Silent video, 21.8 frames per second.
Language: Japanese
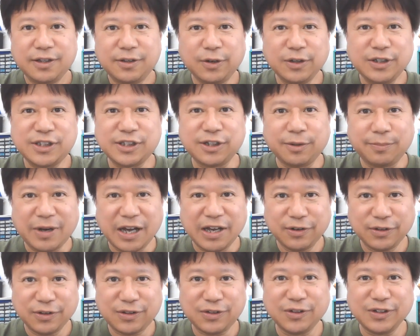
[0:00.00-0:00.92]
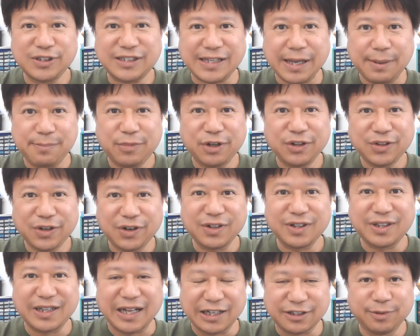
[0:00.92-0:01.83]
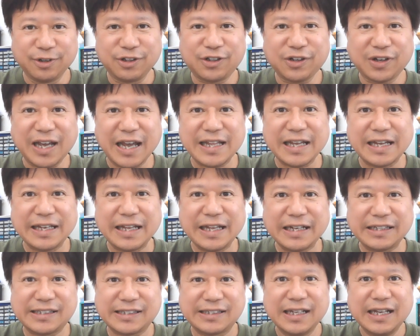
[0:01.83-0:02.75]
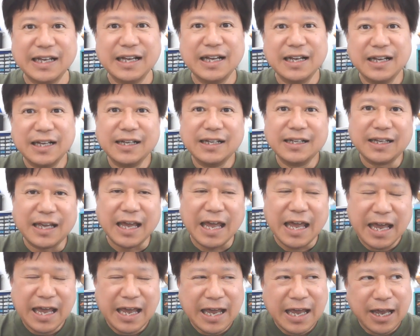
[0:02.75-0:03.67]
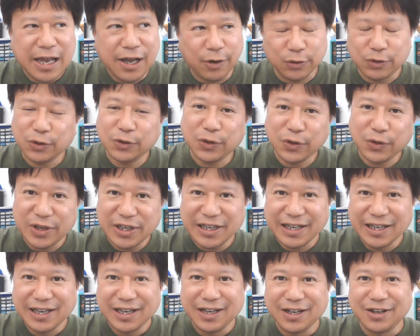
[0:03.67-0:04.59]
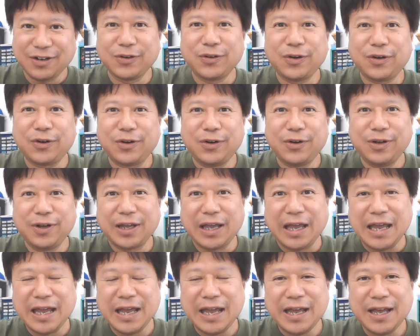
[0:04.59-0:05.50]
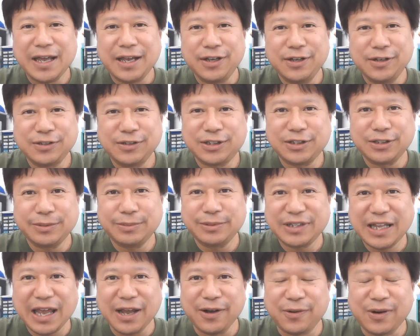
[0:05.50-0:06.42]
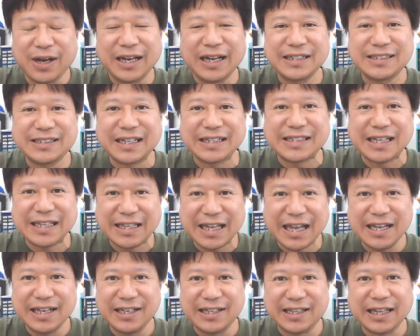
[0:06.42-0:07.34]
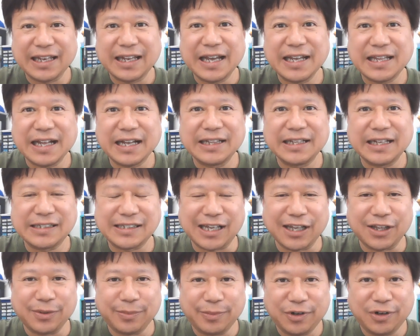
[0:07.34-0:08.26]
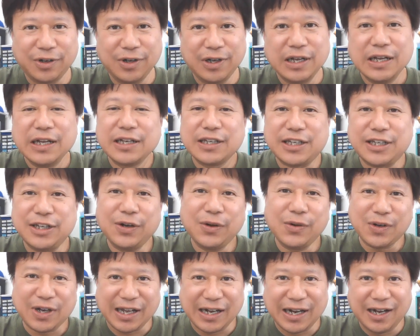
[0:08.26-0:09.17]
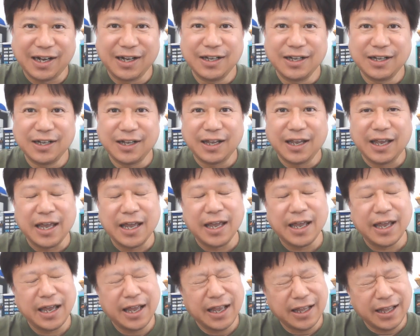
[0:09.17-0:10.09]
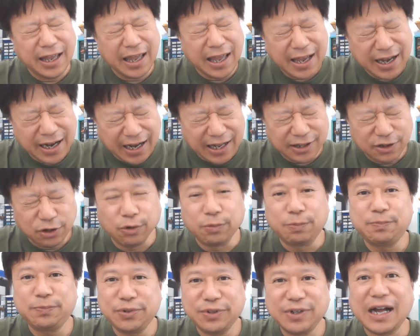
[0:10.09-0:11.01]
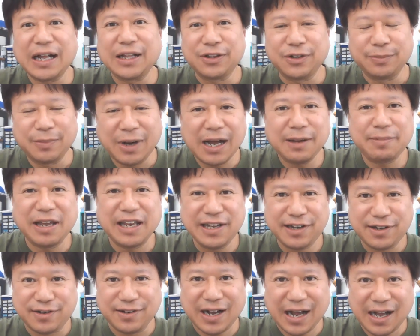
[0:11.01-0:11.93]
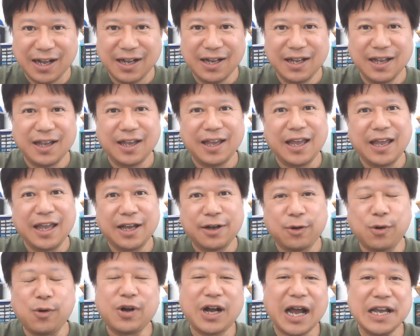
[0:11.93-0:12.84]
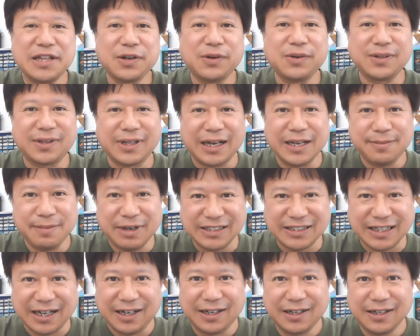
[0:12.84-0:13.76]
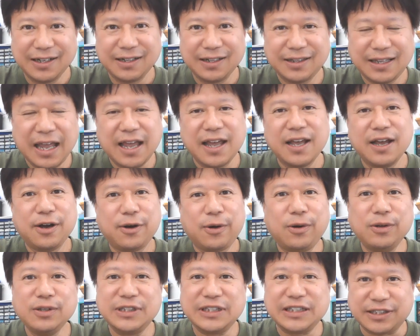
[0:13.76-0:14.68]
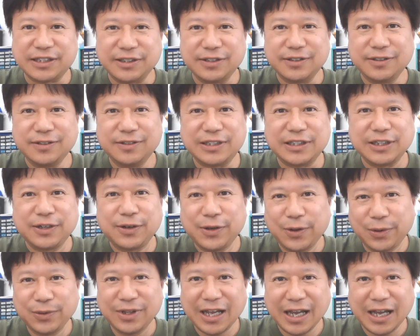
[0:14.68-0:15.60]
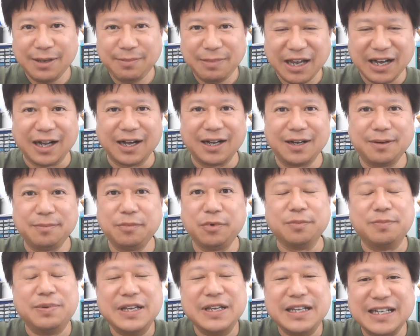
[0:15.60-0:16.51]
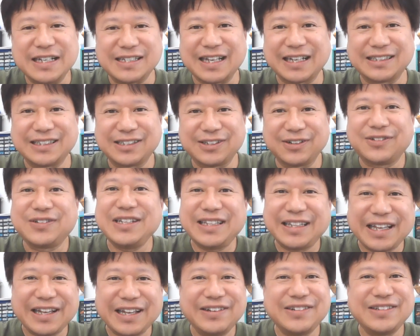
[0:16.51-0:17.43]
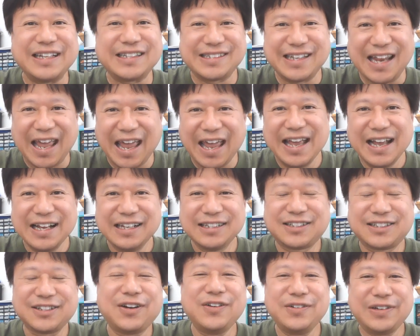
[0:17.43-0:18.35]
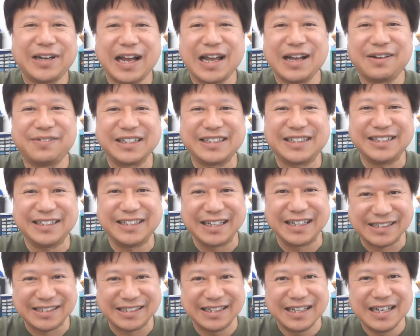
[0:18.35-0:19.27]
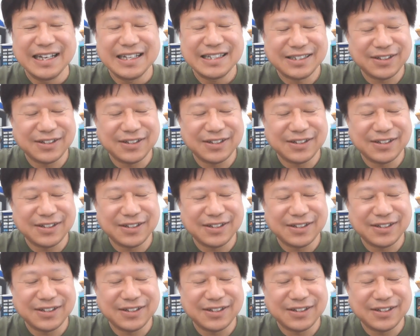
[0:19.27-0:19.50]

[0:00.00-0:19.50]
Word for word: ドイツのパイロット打ち専門の南雲慶典です。えー、おととい、この、えー、YouTube でお話しさせていただいたんですけども、昨日から、えー、映画トップガンのマーベリックが、えー、公開となりました。で、本日、うちの4代目がもう見に早速行ってるんですね。すごい羨ましいです。